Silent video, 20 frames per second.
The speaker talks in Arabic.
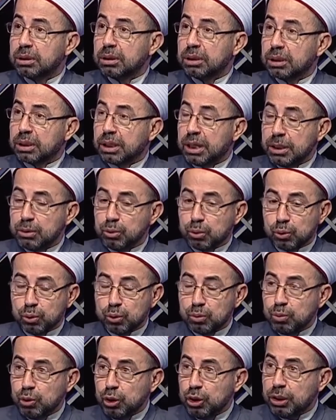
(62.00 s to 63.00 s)
كانوا
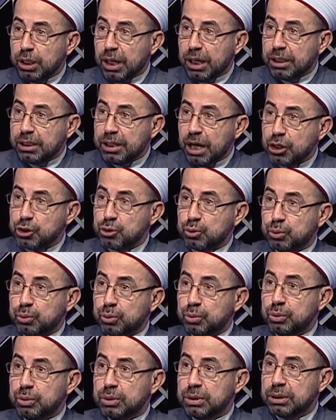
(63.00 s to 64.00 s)
الروم
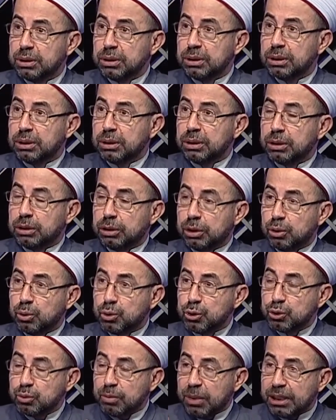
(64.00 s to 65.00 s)
يحشدون
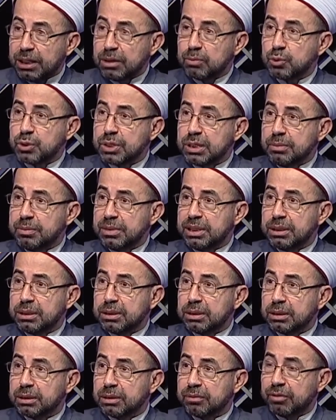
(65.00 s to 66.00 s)
للهجوم على المسلمين
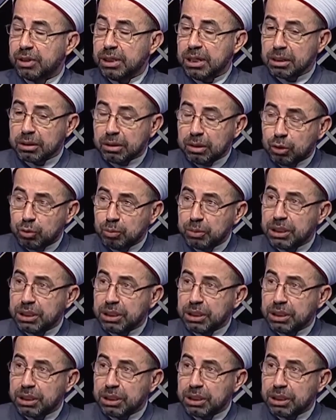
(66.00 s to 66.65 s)
فلاقاهم إلى